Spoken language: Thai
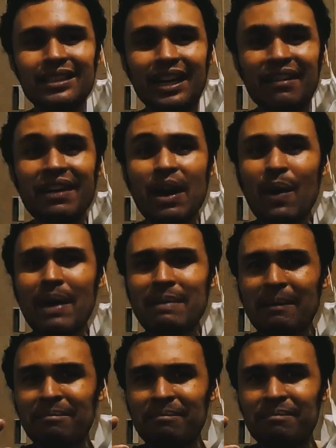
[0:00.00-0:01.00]
ถึงเซเว่น
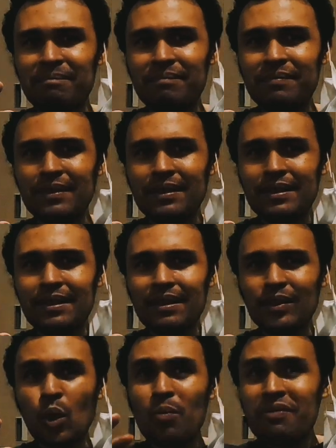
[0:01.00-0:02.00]
แบบ
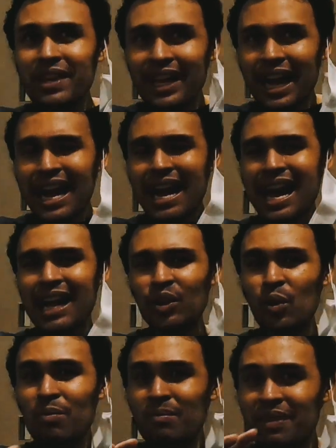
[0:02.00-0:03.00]
ทุ่มสี่ห้า
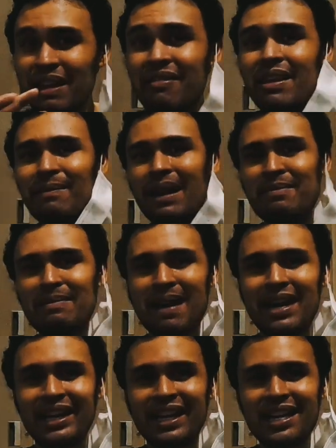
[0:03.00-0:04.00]
ทุ่มสี่สิบอะไรประ
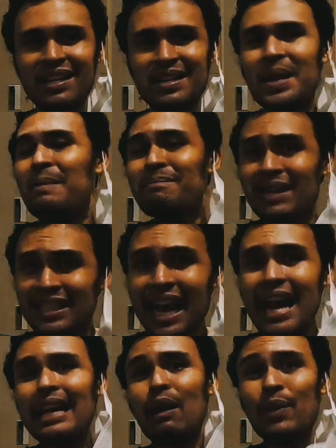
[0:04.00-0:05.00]
มาณอย่างเงี้ยไม่
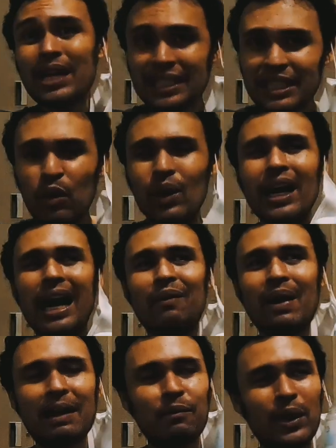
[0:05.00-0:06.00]
ใช่เราวิ่งชิวเกิน
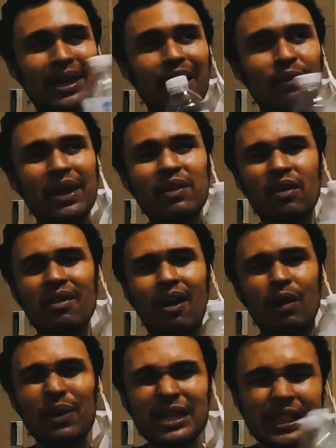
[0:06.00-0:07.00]
ไว้วันนี้เราวิ่งโซนสอ
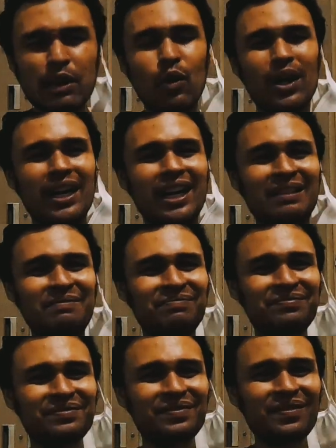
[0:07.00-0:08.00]
งเราวิ่งชิวเกิน
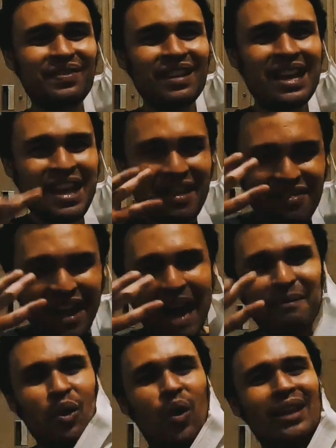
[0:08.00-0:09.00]
สา
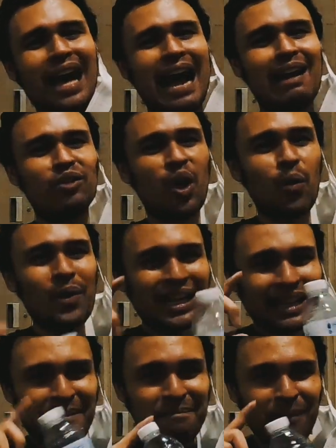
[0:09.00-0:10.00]
มโลท้ายเราต้องวิ่
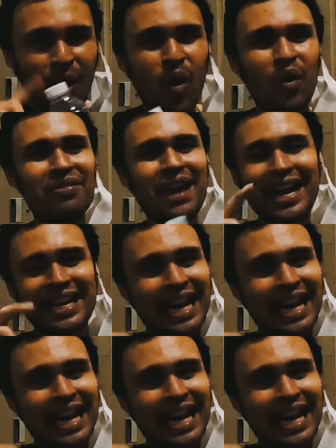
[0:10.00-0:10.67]
งเทมโปใส่